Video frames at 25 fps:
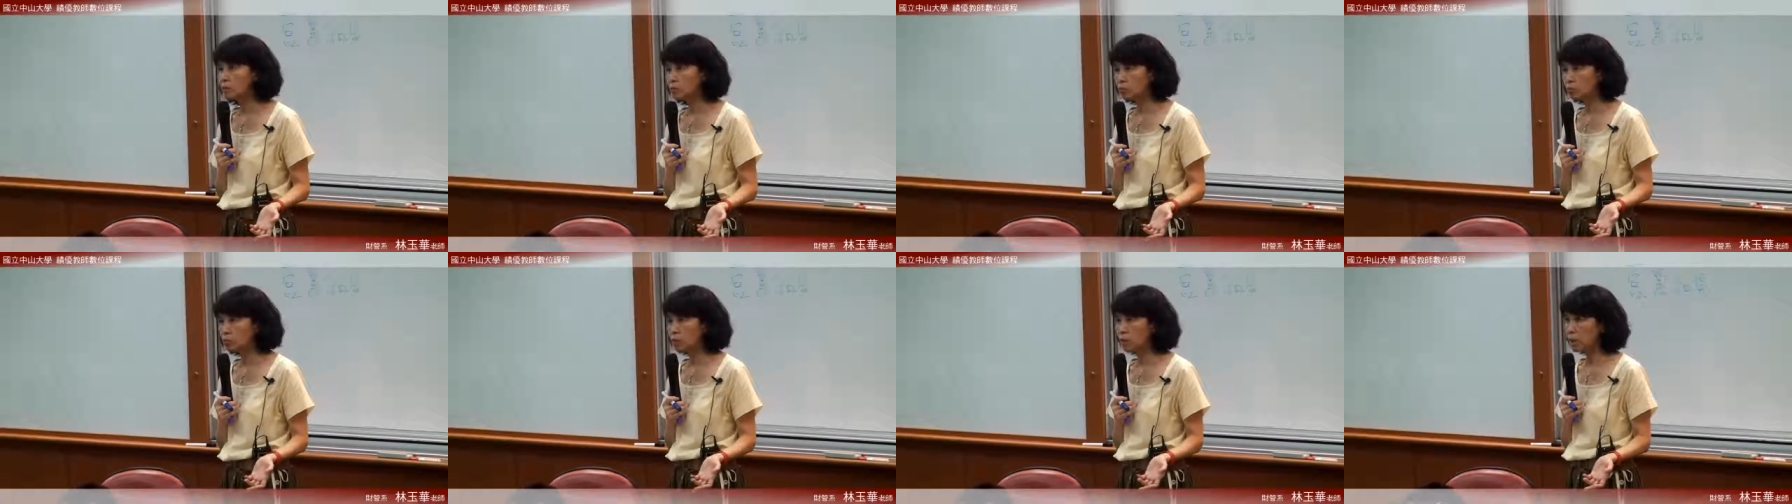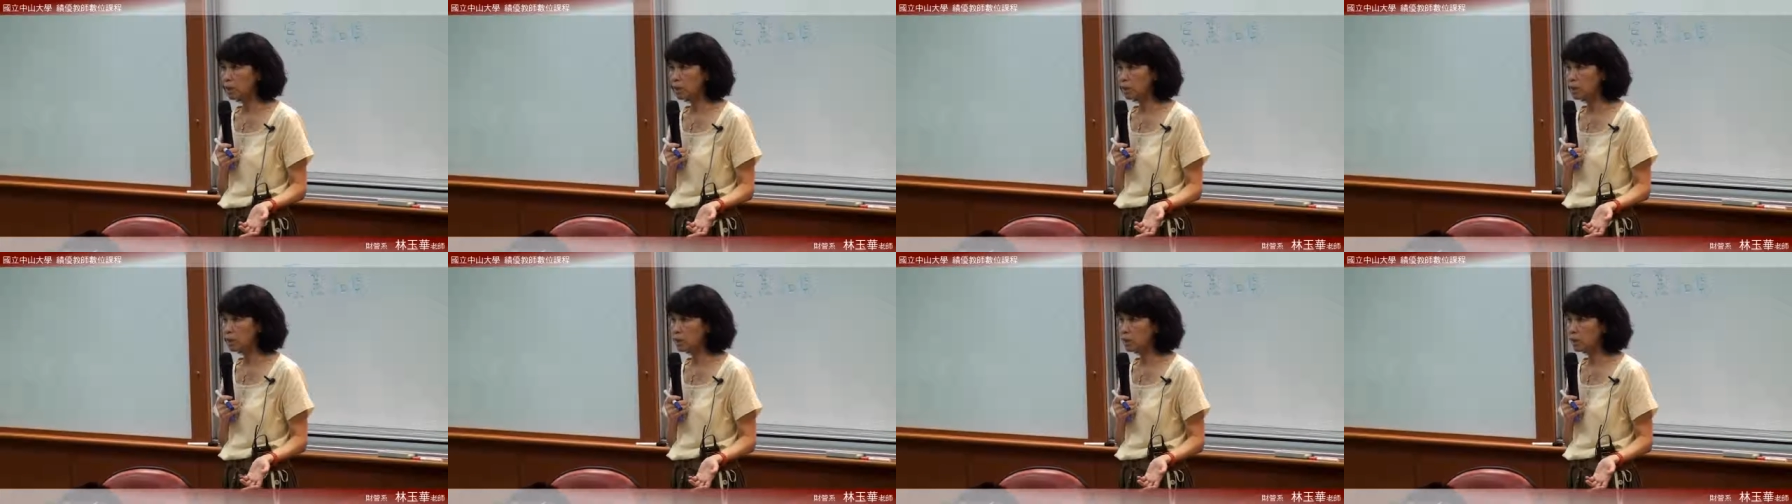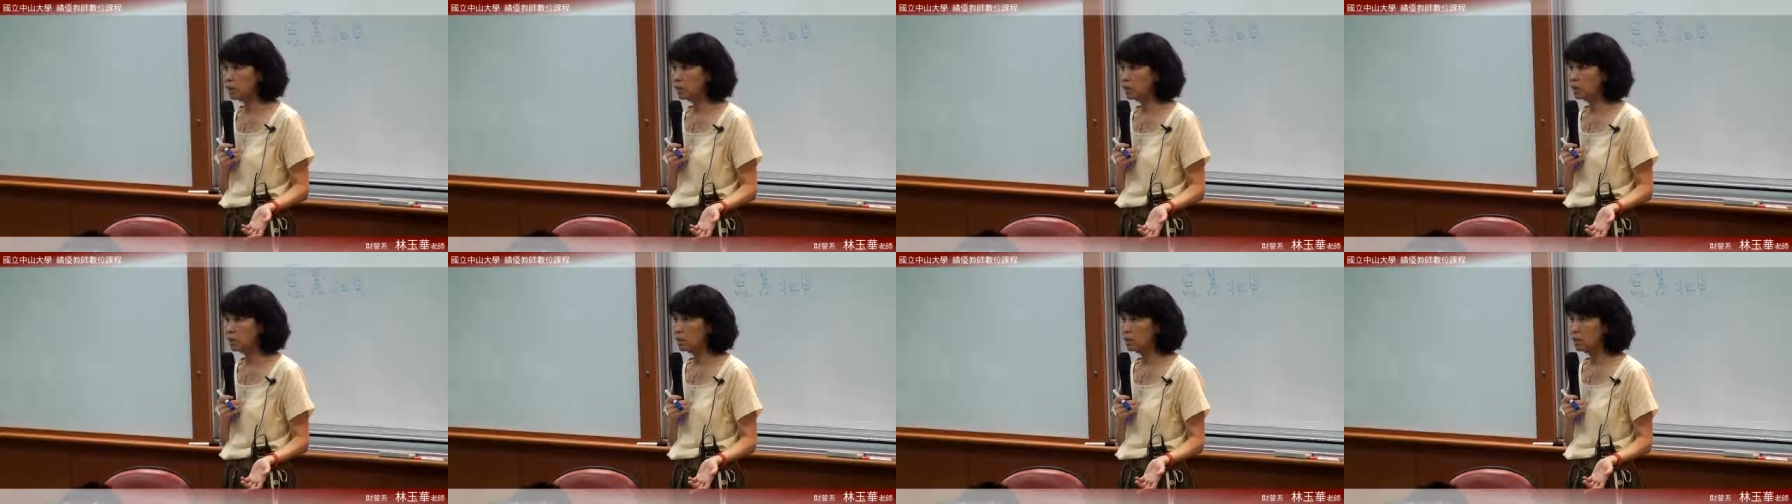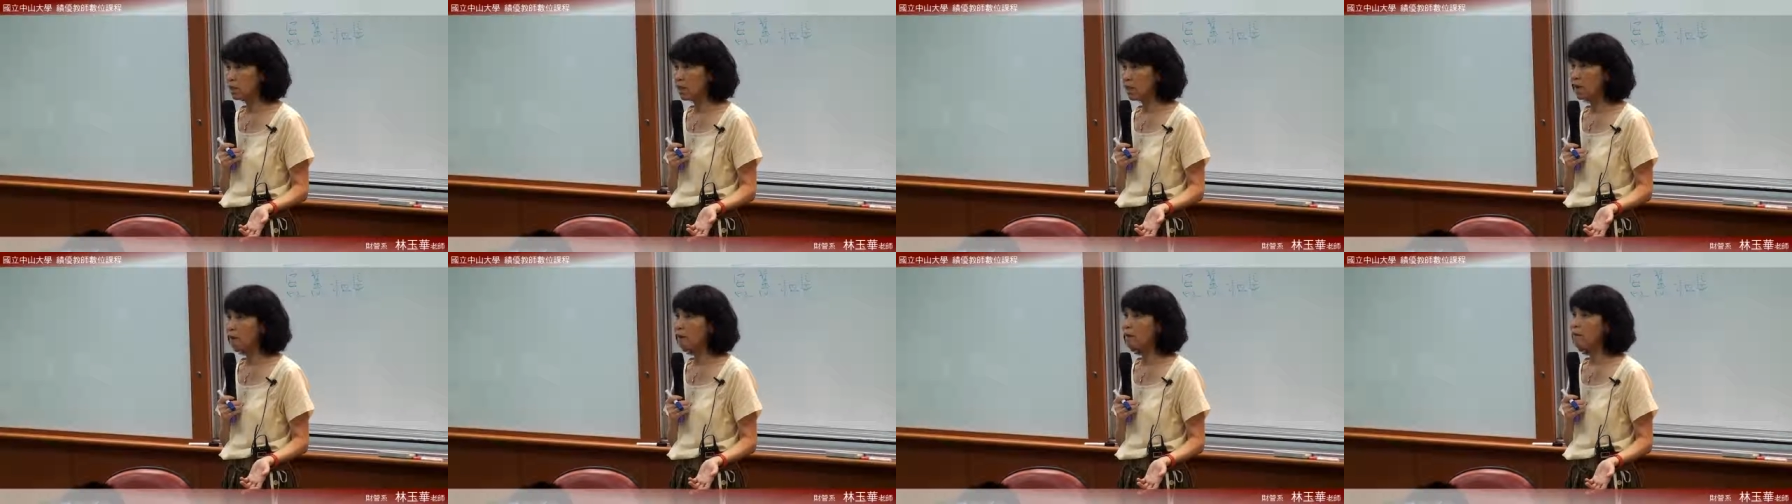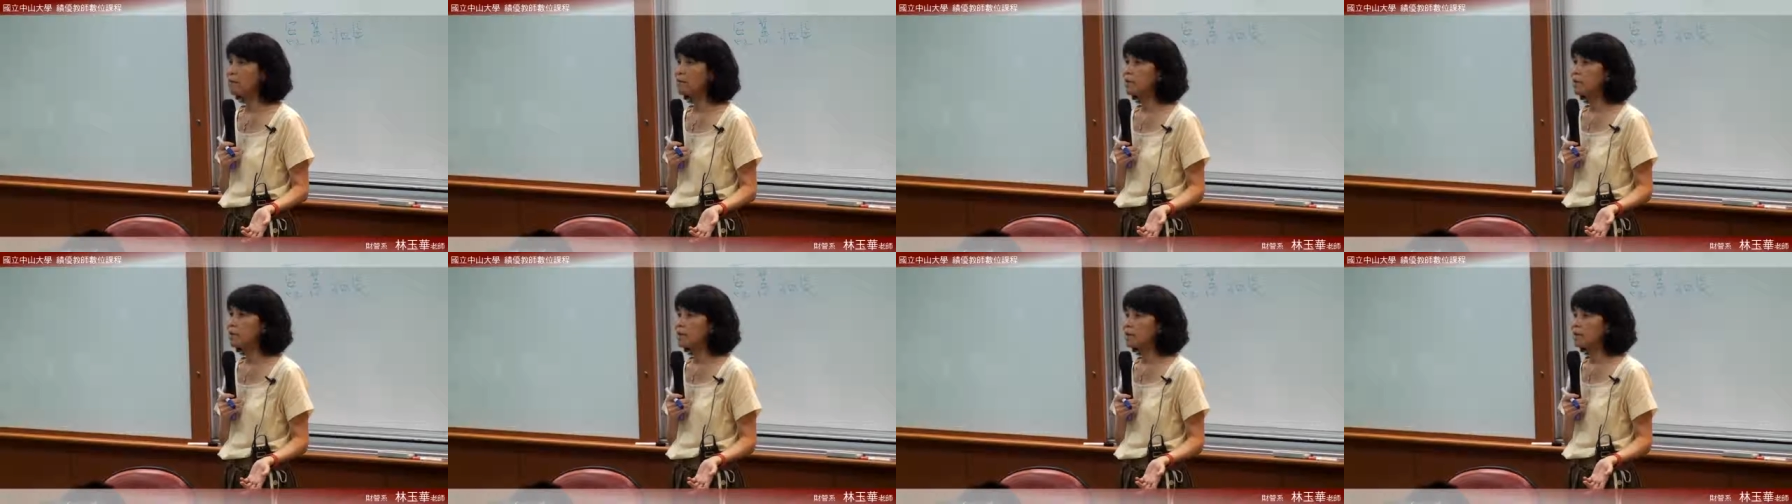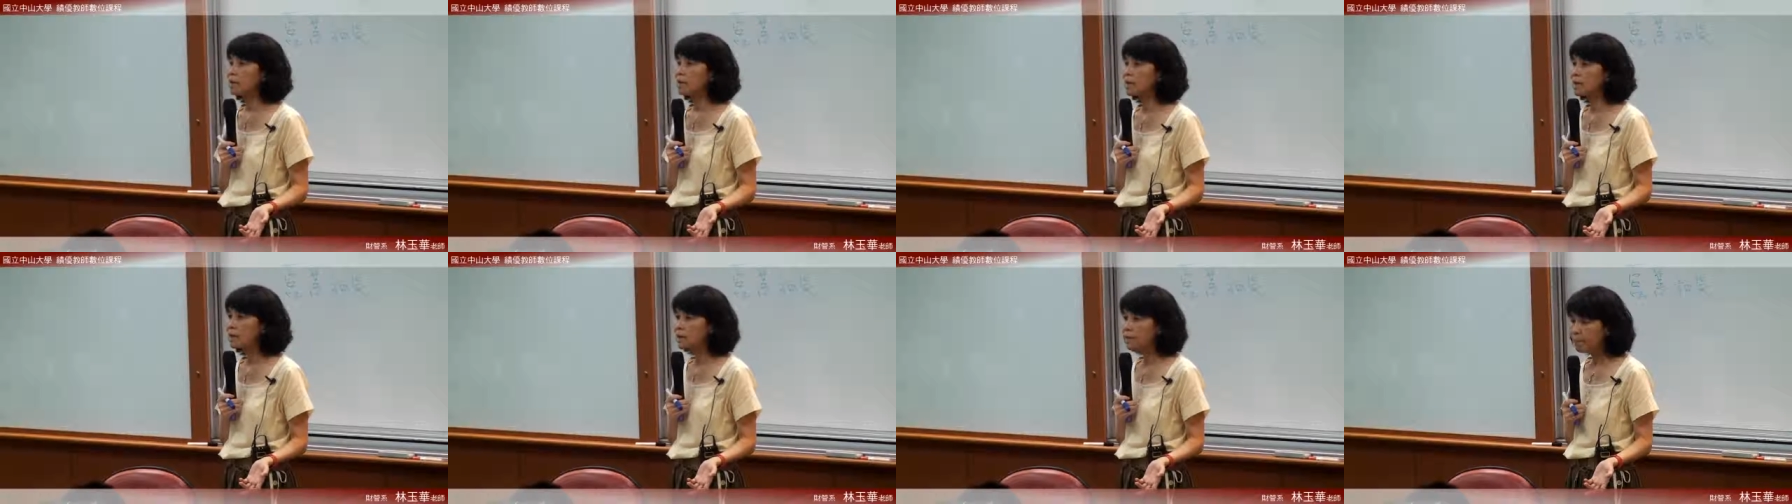租赁而已。好，
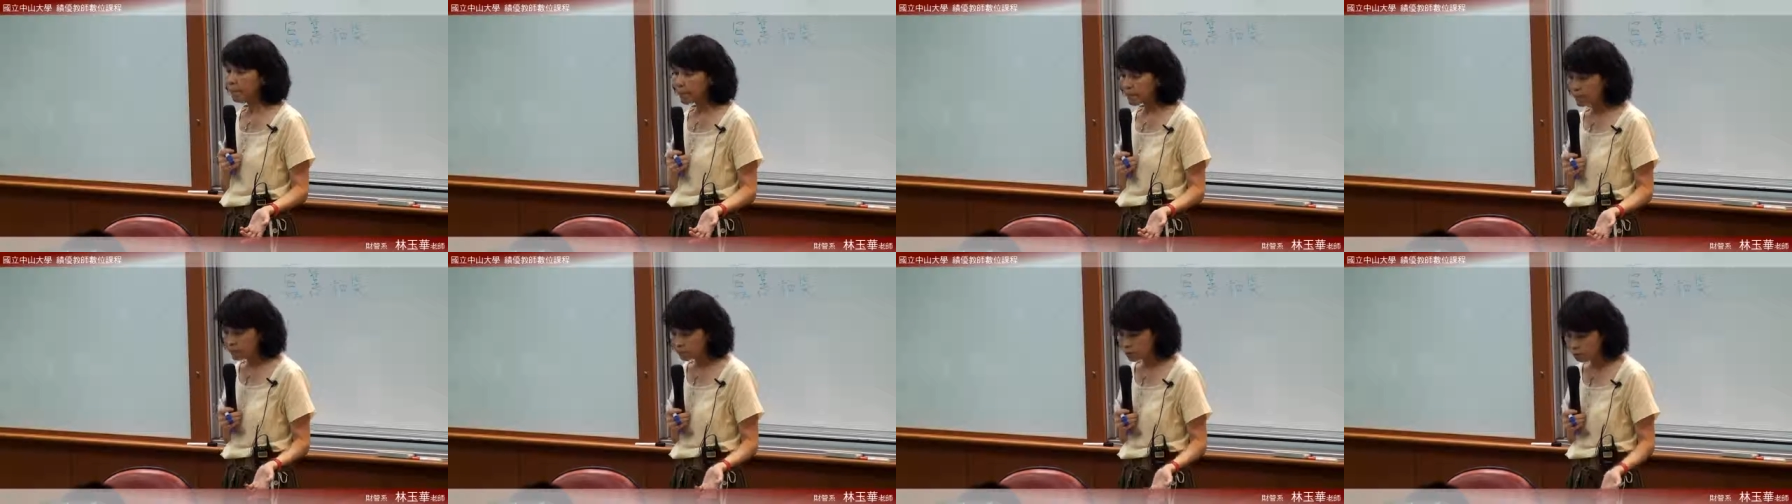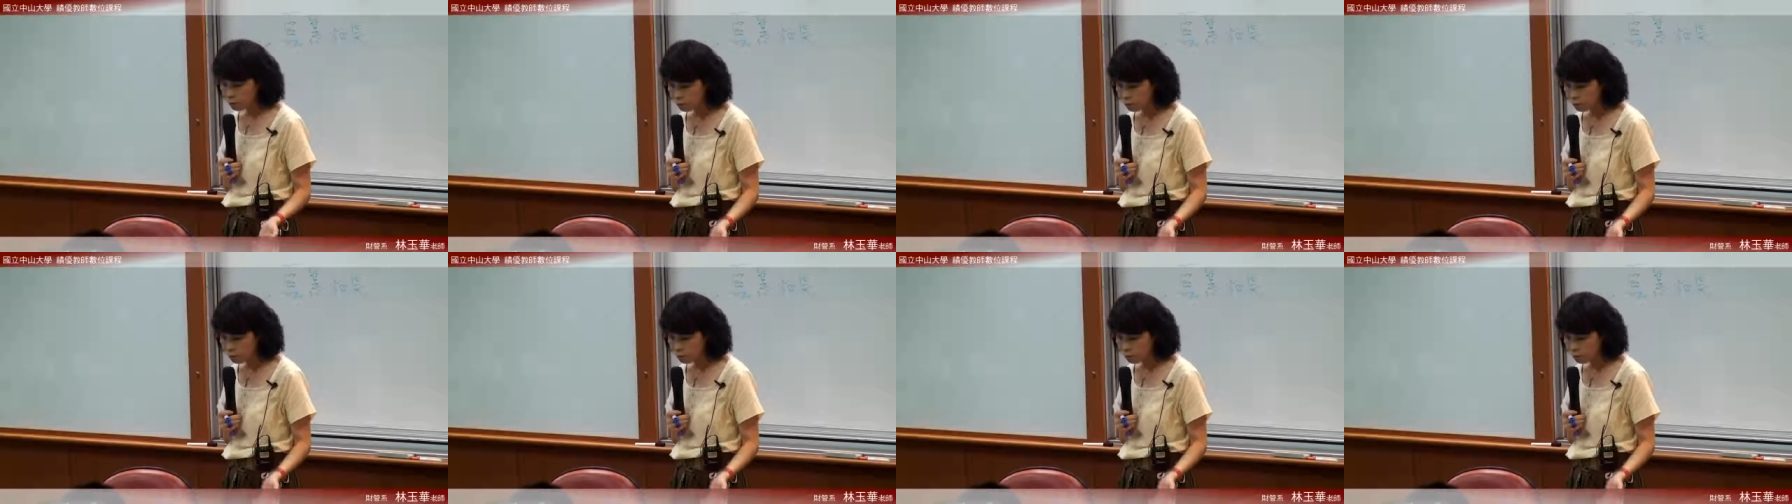那一般